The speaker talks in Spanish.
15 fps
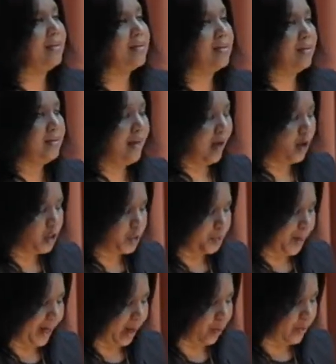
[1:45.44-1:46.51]
diseñados
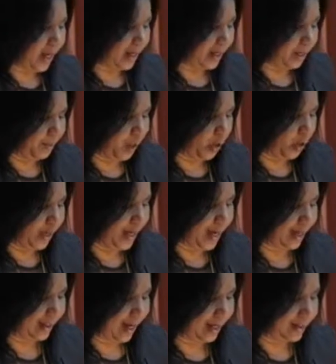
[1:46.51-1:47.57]
para una
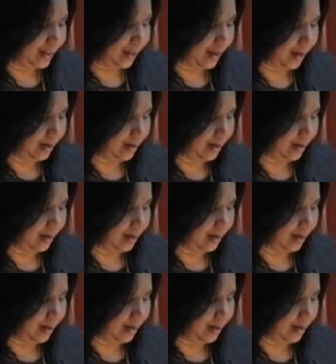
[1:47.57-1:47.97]
criminología clásica.